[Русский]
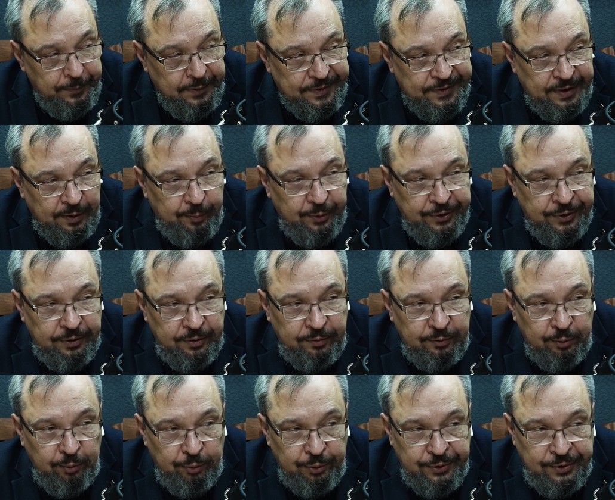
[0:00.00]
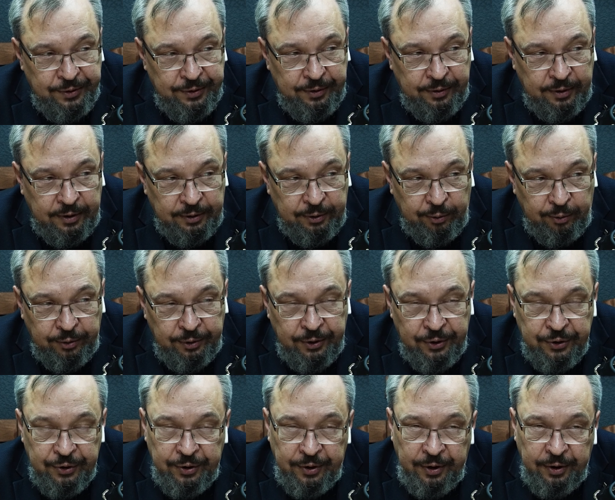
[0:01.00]
событий в Турции, которые
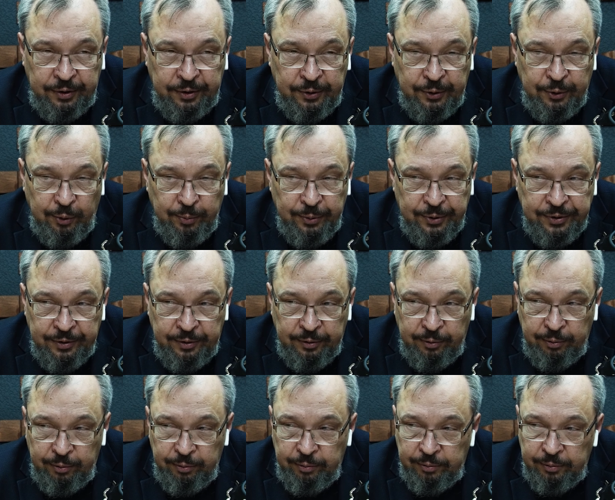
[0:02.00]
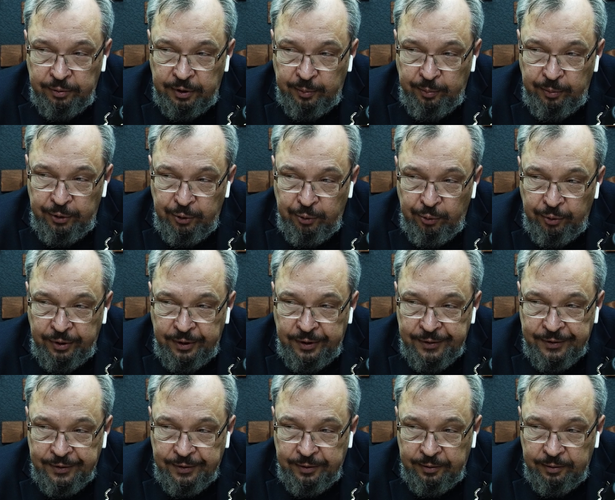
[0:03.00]
начинают и собственную добычу
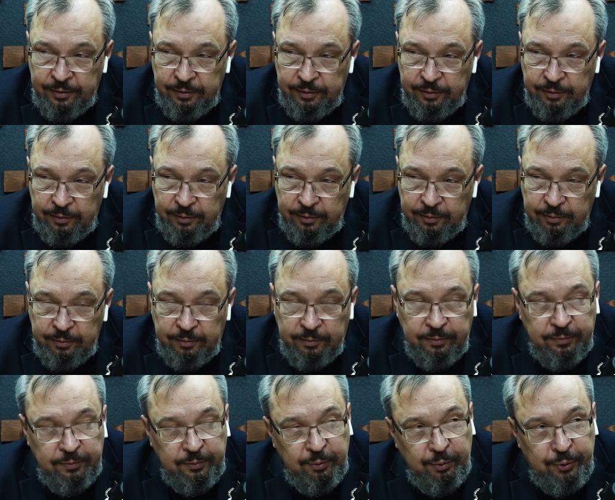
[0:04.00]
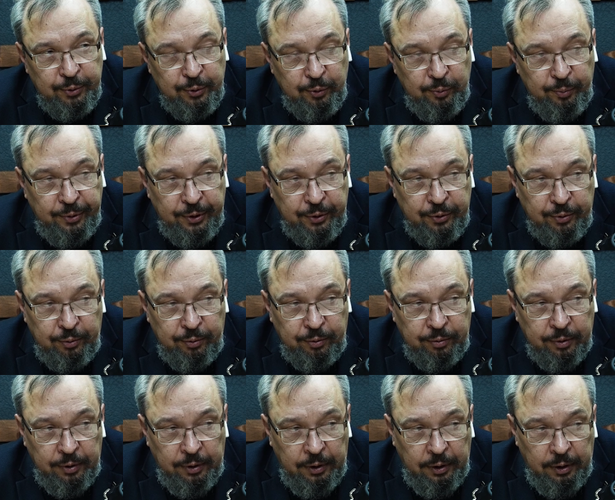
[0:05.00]
газа, э, в Турцию
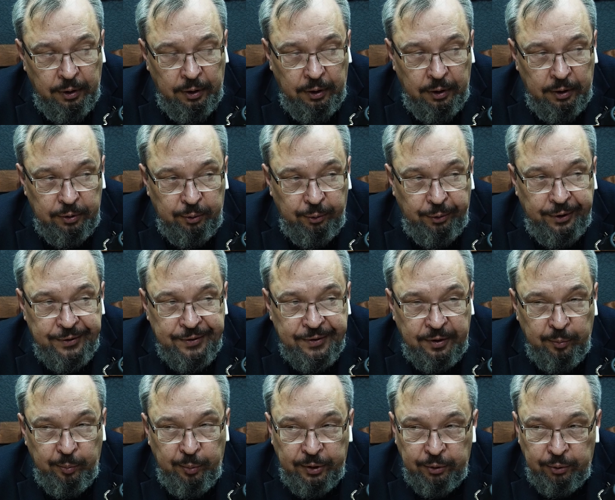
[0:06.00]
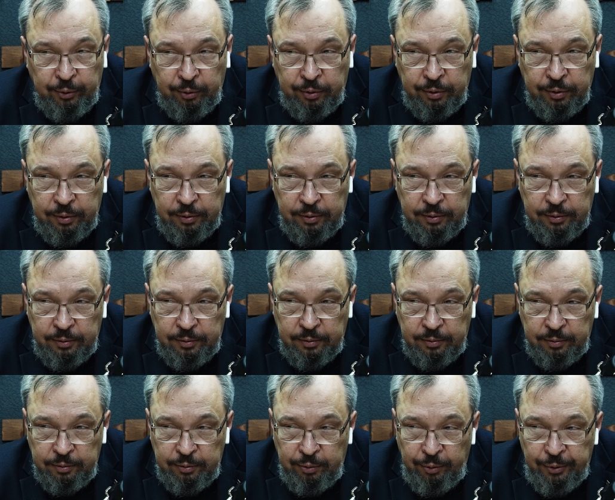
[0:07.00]
пришел турецкий поток,
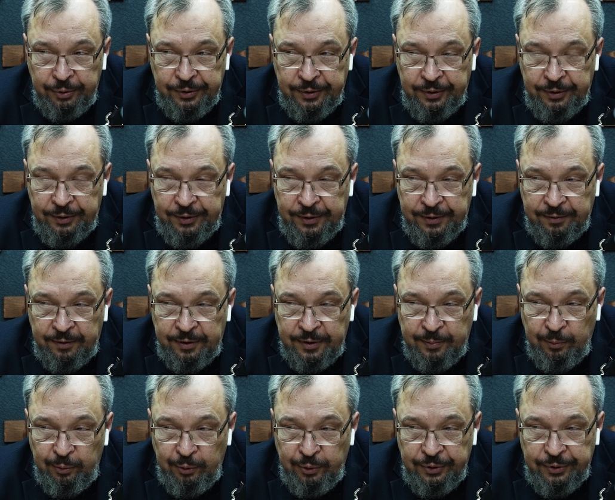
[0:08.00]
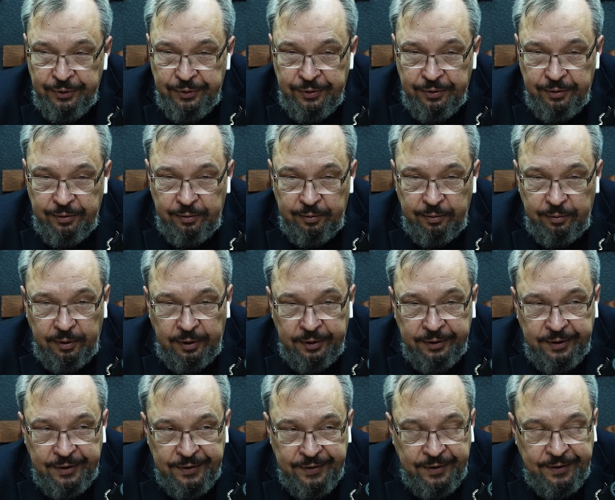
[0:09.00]
у Турции есть возможность
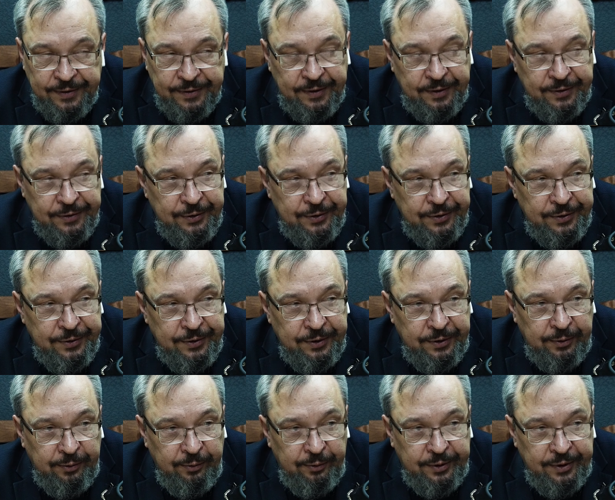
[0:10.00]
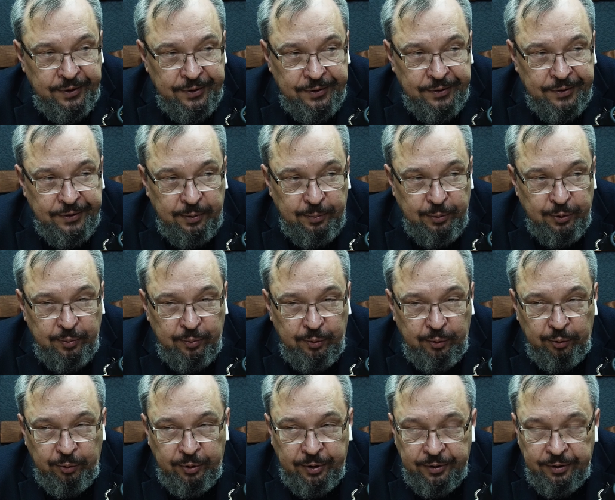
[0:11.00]
отказаться от части этого газа с тем, чтобы
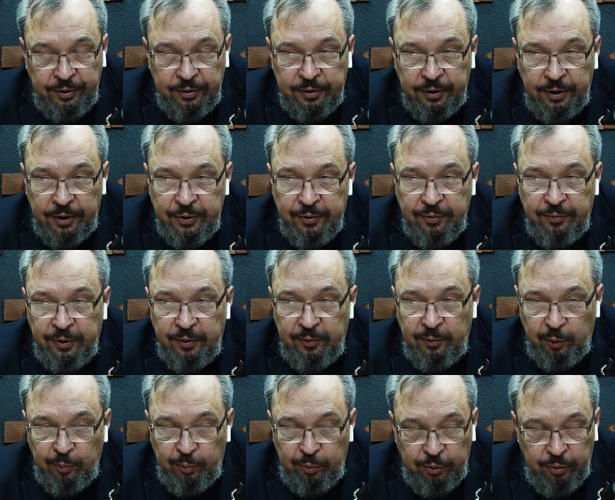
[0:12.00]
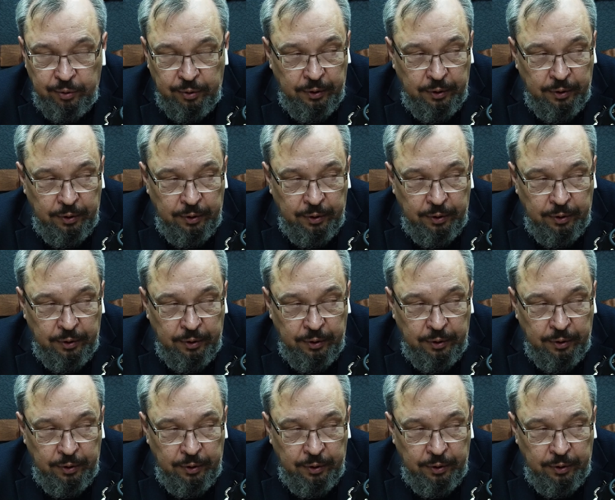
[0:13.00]
он уходил дальше в Европу.